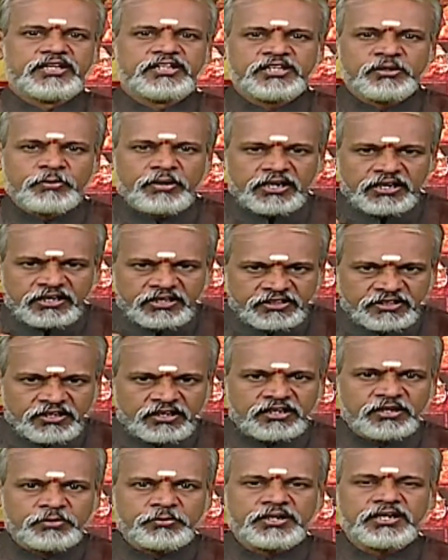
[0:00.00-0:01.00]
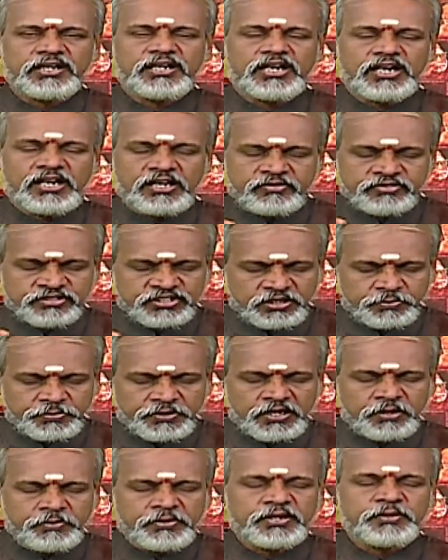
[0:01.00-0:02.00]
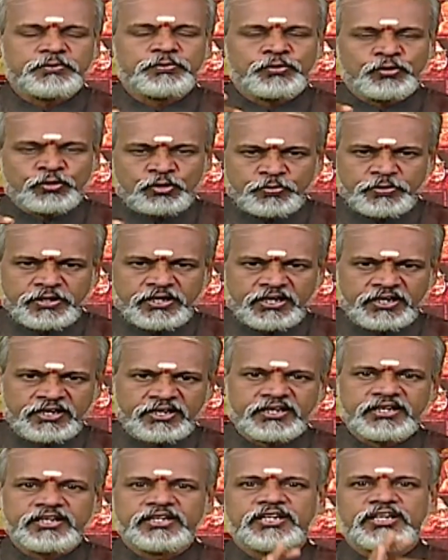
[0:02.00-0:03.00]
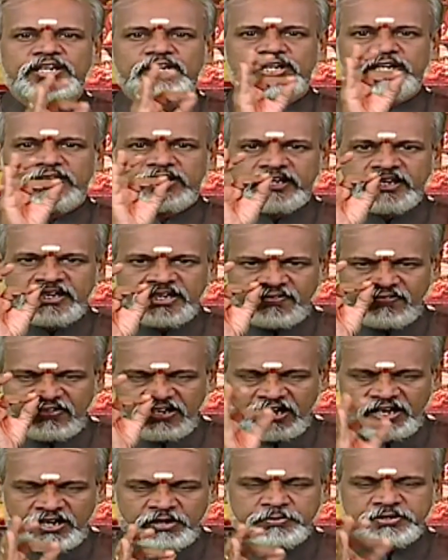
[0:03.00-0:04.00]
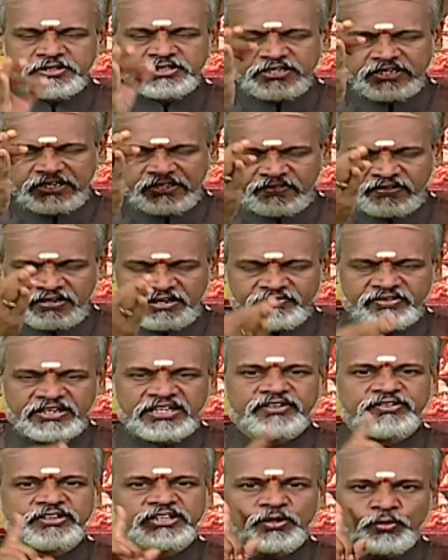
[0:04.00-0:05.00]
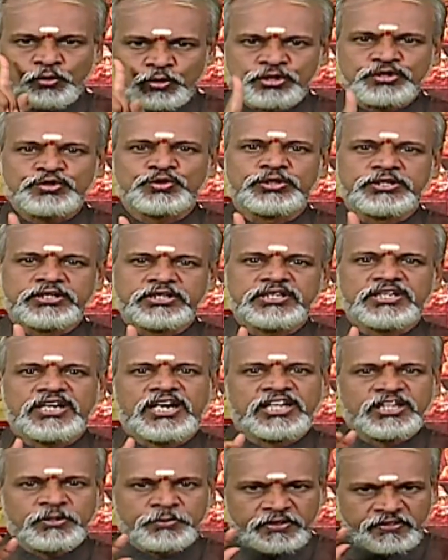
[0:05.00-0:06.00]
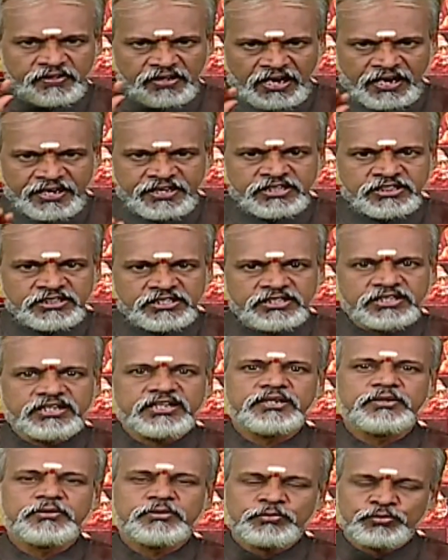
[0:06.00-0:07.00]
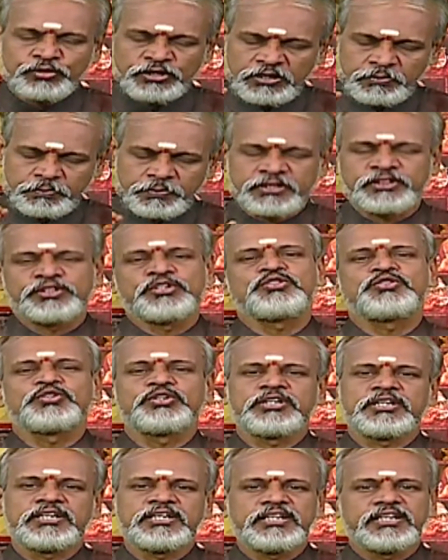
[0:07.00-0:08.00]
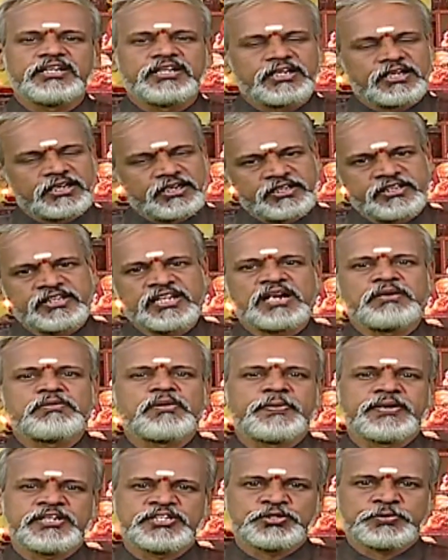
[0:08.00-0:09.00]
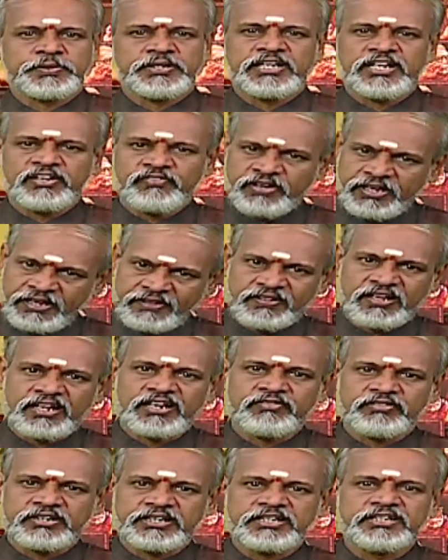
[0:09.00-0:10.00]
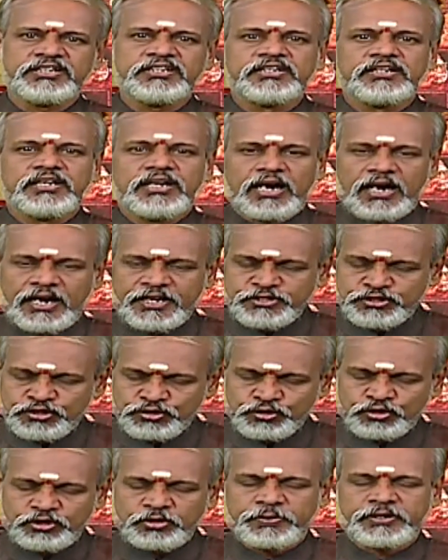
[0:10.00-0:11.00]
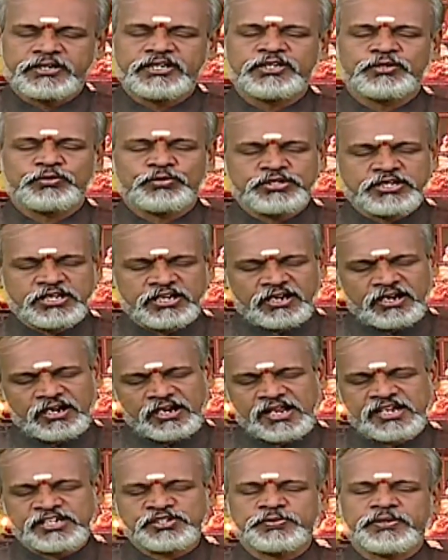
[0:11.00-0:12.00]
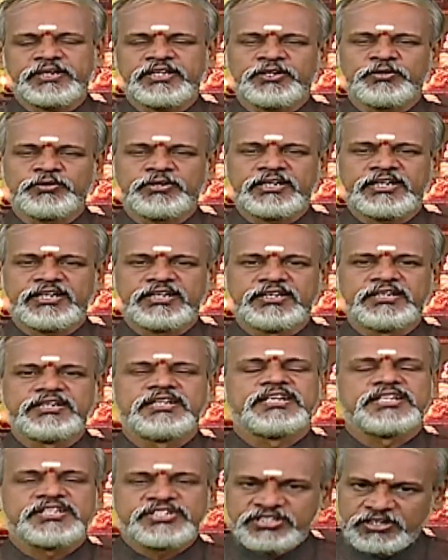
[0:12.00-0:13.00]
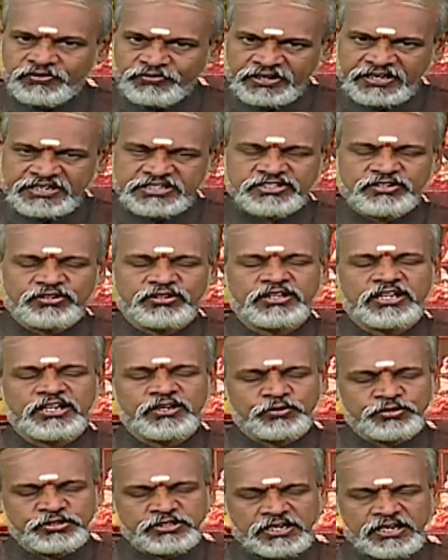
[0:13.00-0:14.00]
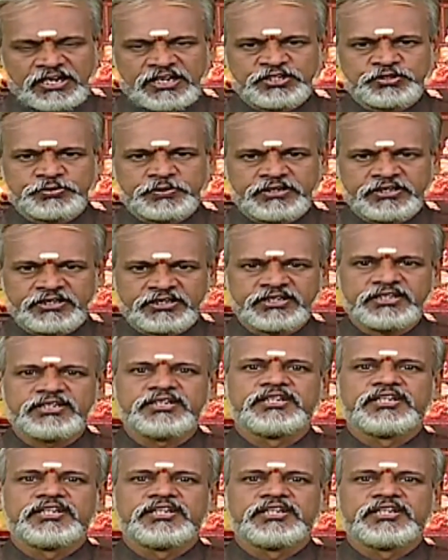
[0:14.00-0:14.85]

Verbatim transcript: இந்த மாதிரி நிதானமாக அவசரப்படாமல் பொறுமையாக இடதில் ஆரம்பித்து இடதிலே வெளியே வந்தால் ஒரு சுற்று அந்த மாதிரி ஐந்து முதல் பத்து சுற்றுகள் நிதானமாக பயிற்சி பண்ணுங்கள் வயதானவர்கள் அஞ்சு சுற்று பண்ணிவிட்டு கொஞ்சம் நேரம் ரிலாக்ஸ் பண்ணிக்கோங்க சஃபகேஷன் வந்தாலும் கொஞ்சம் ரிலாக்ஸ் பண்ணிவிட்டு